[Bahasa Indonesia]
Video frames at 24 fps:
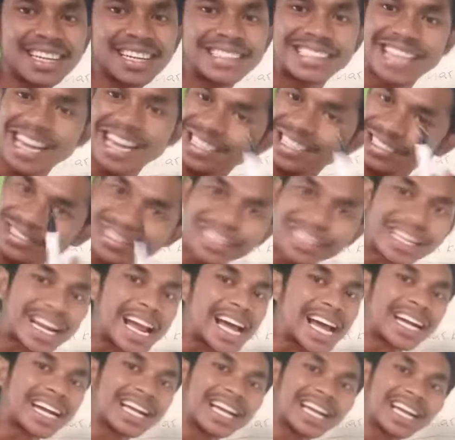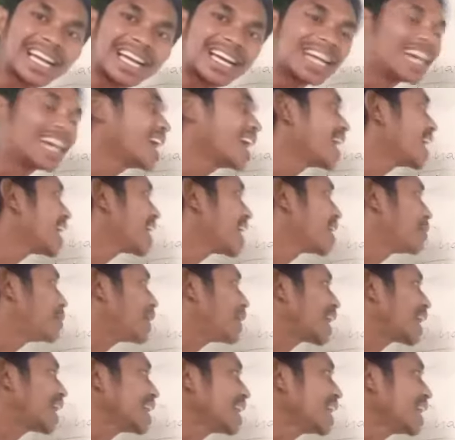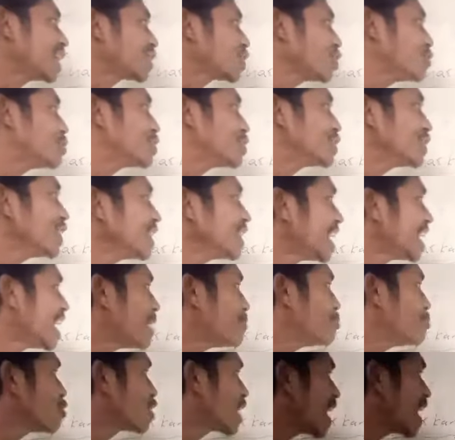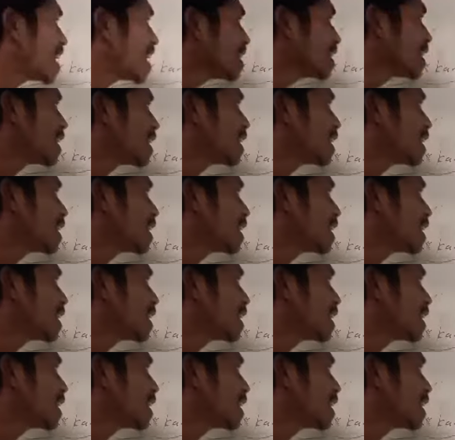dan terang makanya itu bunyinya bukan